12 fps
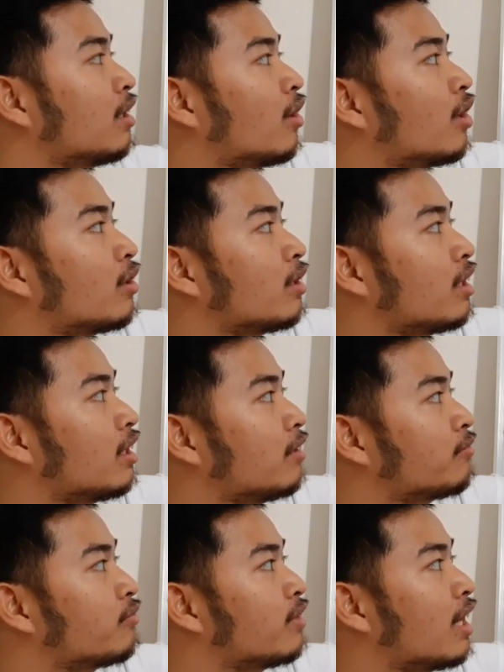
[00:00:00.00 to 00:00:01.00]
Or
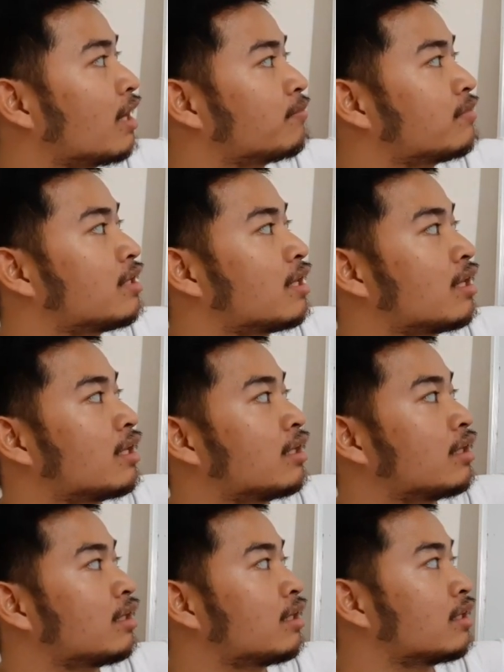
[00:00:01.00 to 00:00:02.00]
if we have
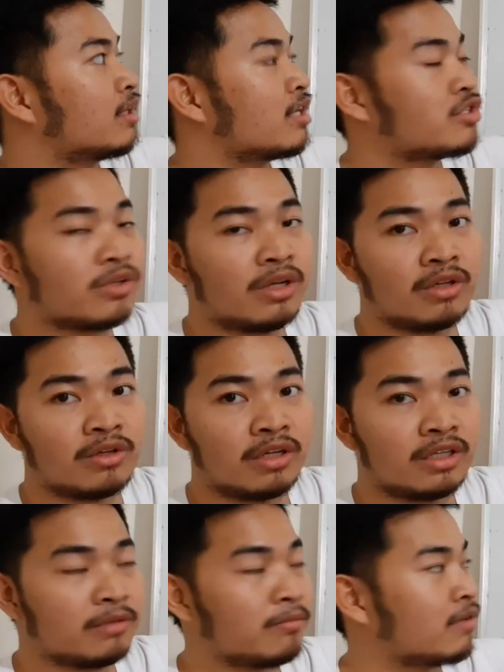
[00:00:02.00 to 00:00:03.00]
the natural
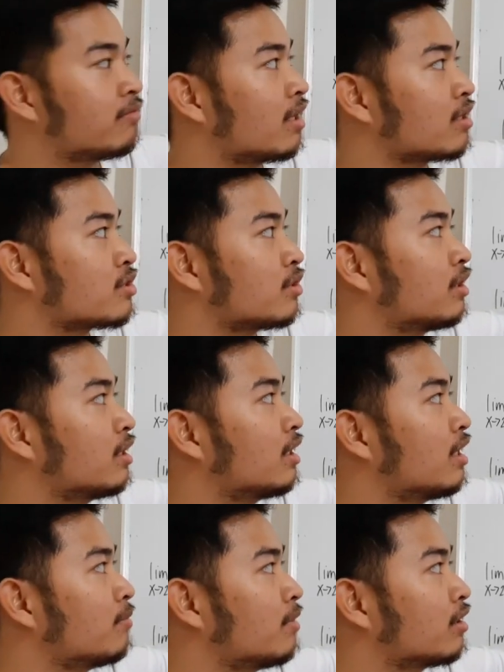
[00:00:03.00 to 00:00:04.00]
logarithmic function
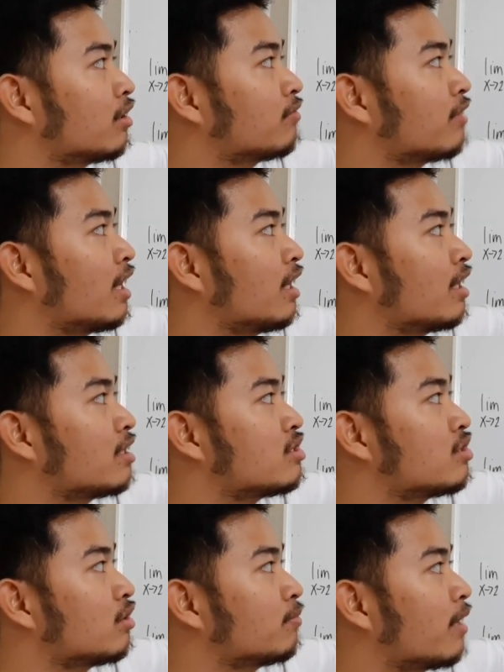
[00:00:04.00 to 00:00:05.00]
limit of ln
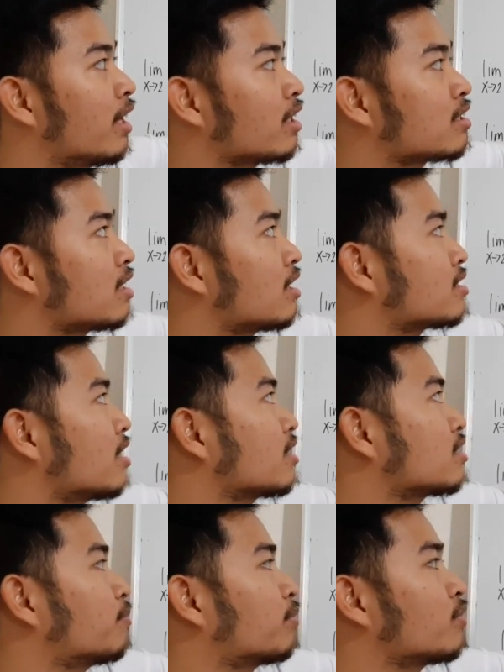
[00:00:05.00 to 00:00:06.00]
g of x as
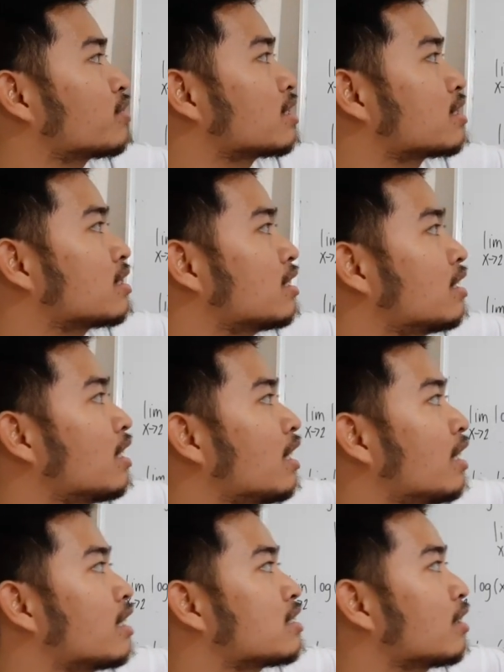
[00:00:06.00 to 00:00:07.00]
x approaches c
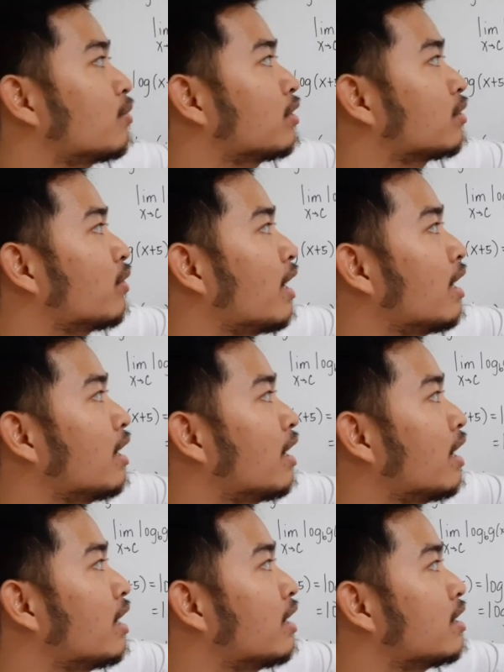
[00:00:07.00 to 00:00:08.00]
is equal to
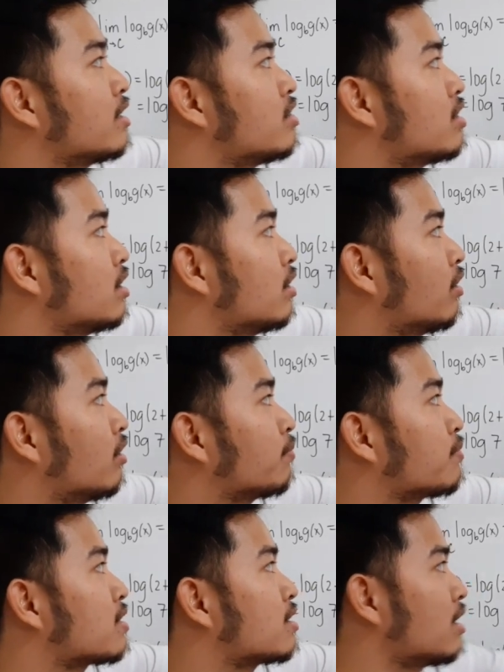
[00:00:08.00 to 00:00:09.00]
ln g
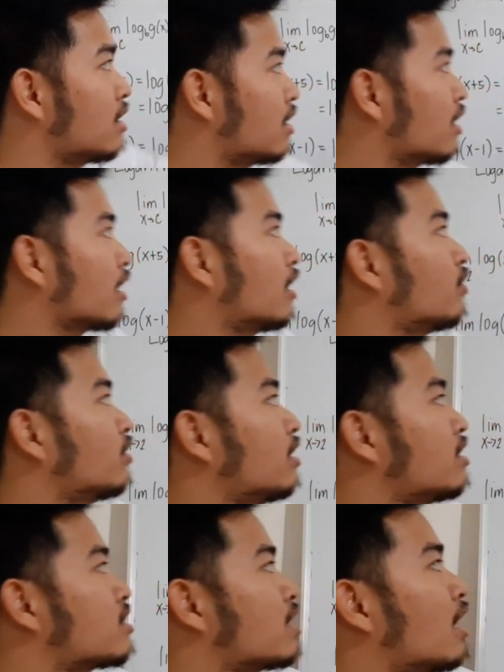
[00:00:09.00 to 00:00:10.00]
of c. Ganon
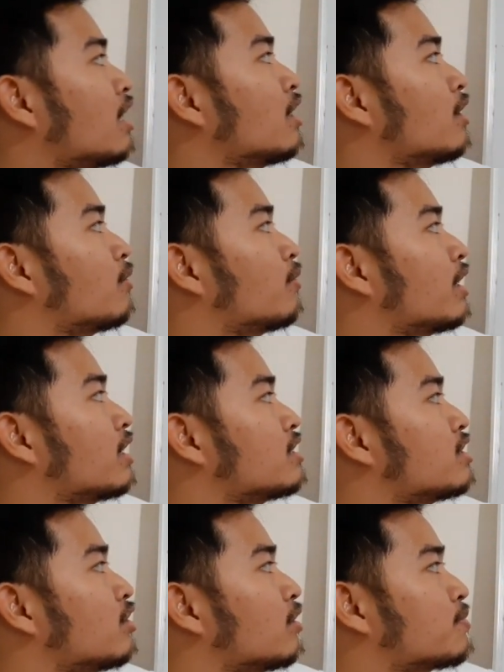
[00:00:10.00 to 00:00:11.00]
din siya wherein
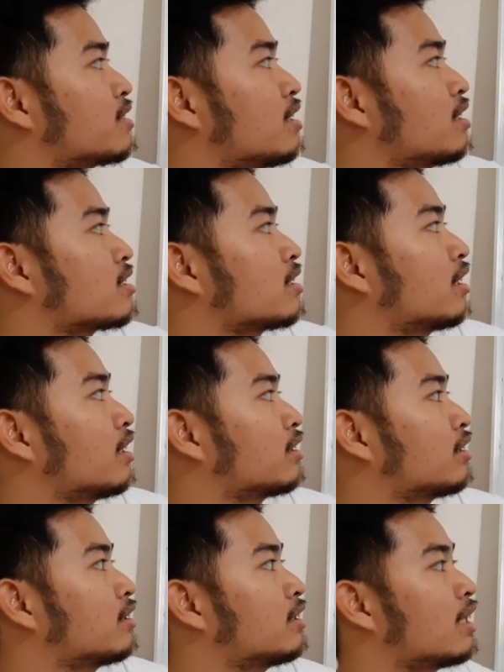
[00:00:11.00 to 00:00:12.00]
g of c is
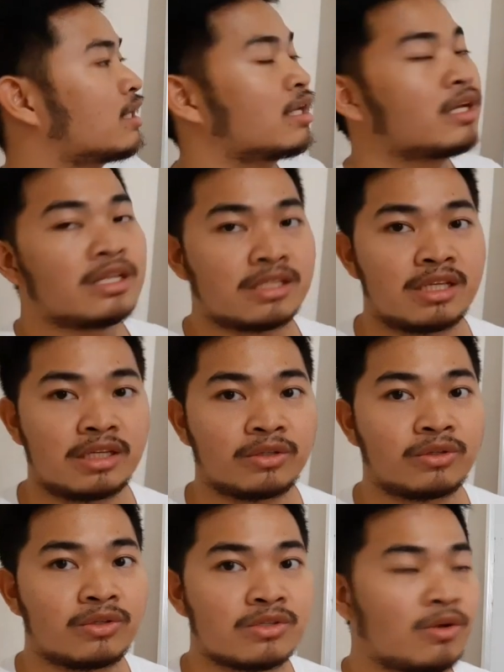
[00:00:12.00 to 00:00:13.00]
greater than
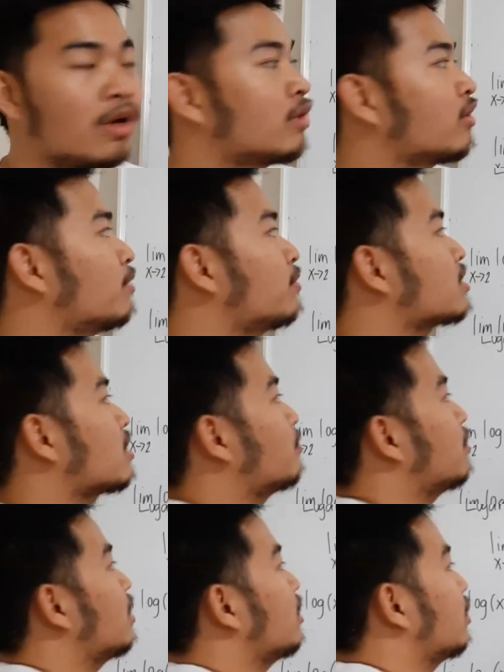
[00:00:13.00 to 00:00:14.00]
0. So, anong ibig
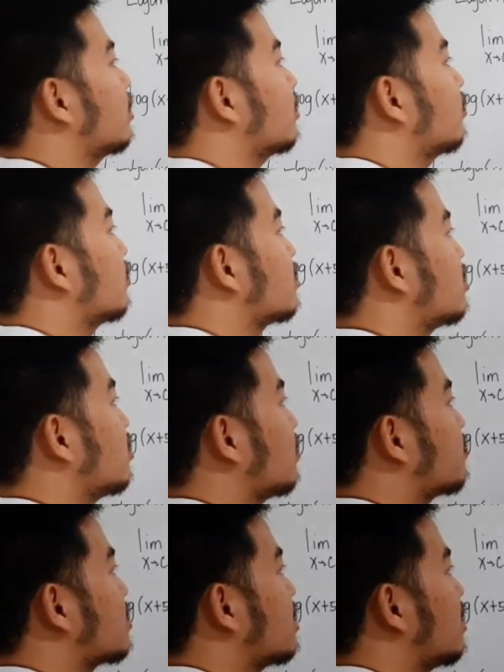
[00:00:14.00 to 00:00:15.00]
sabihin nitong g
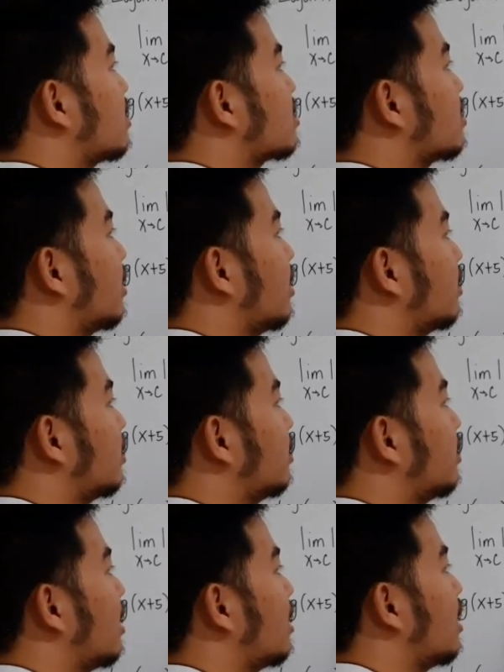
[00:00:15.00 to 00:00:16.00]
of c is greater
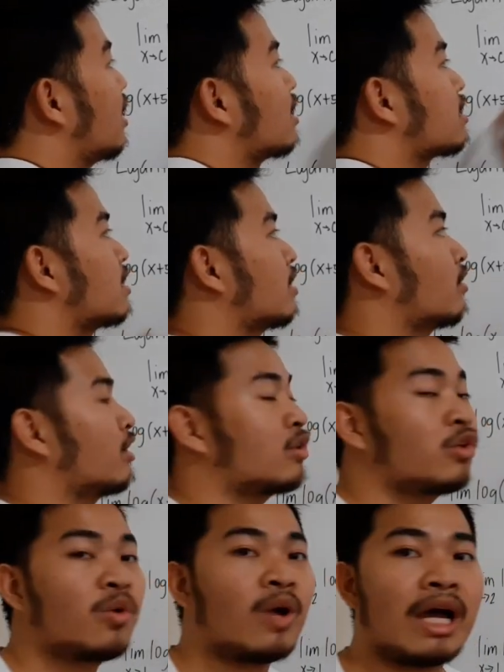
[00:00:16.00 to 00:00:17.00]
than 0? Ito
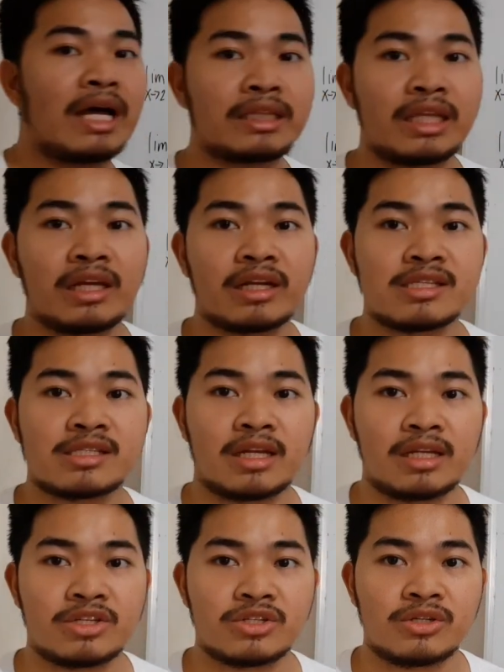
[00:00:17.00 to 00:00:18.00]
yung ating
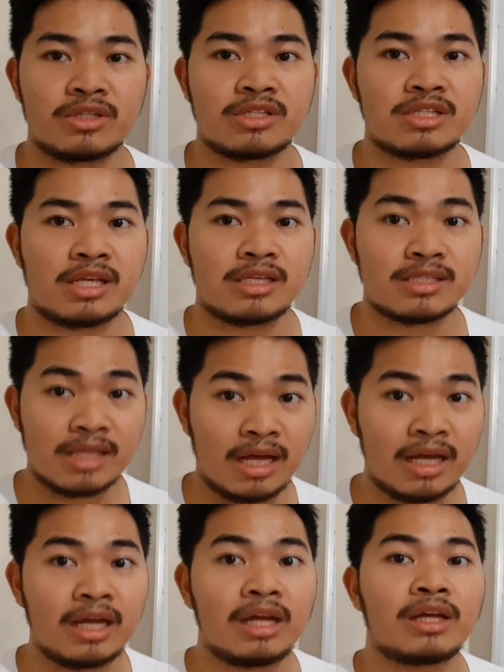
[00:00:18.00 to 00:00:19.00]
restriction
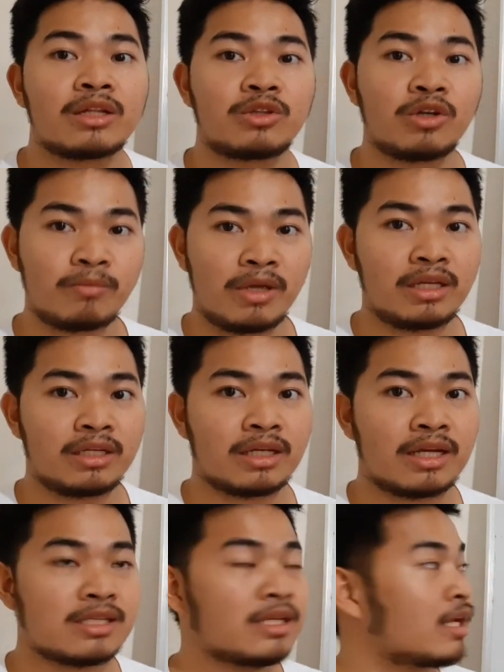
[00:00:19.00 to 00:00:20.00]
sa domain.
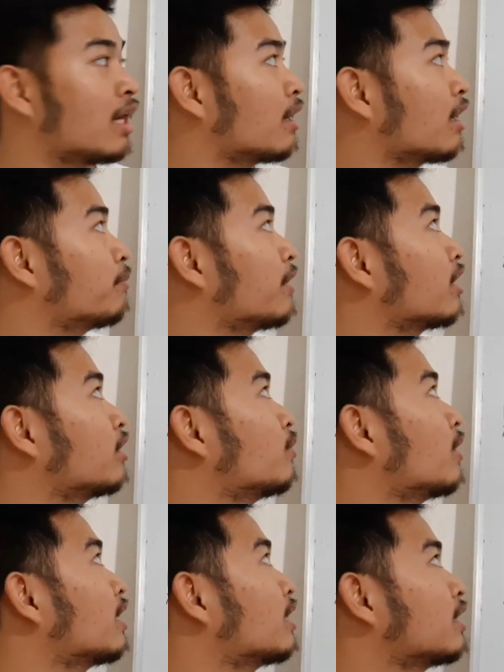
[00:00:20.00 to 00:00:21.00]
Kasi nga, kapag
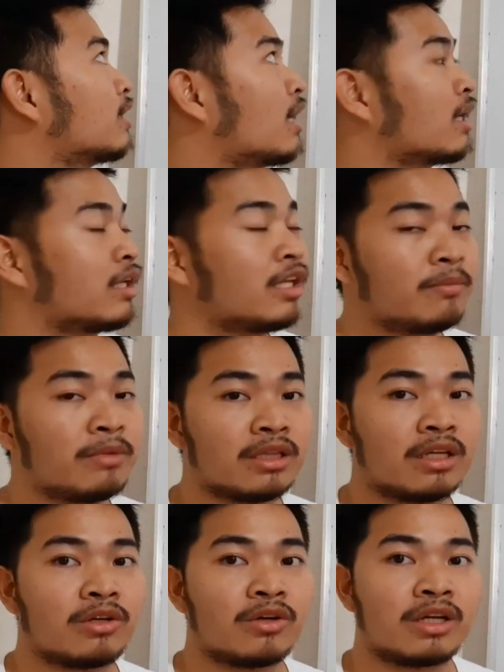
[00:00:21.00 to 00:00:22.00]
kinuha natin ang limit
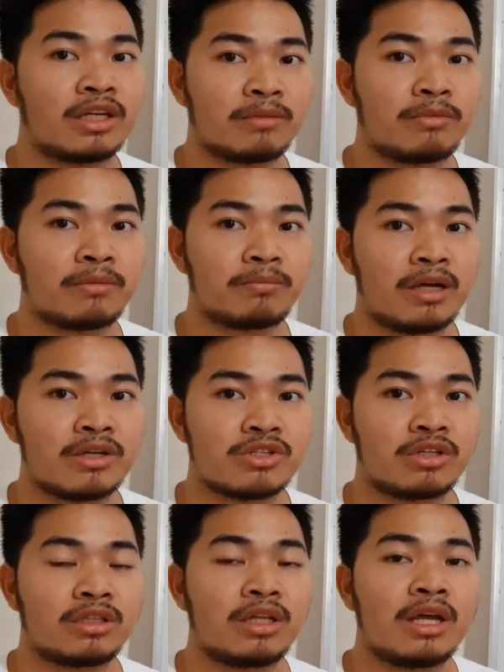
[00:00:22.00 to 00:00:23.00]
ng logarithmic
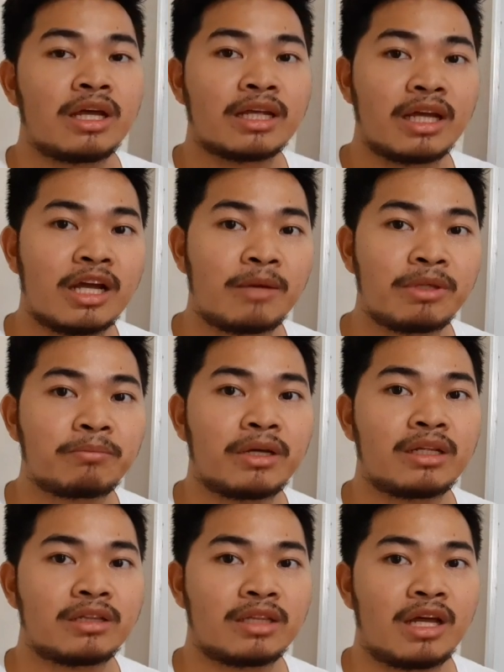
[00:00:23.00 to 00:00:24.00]
function, gagamit pa
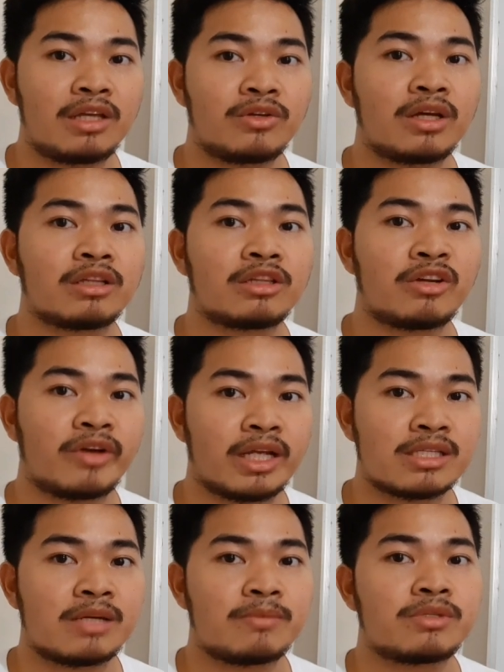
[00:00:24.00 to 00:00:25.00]
rin tayo ng
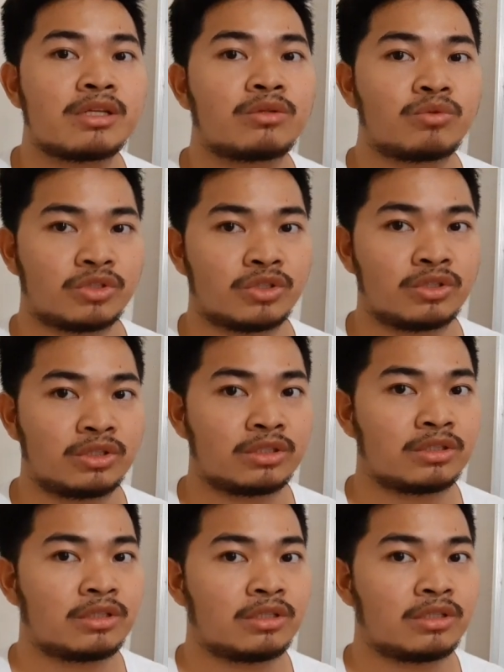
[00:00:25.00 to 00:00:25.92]
direct substitution.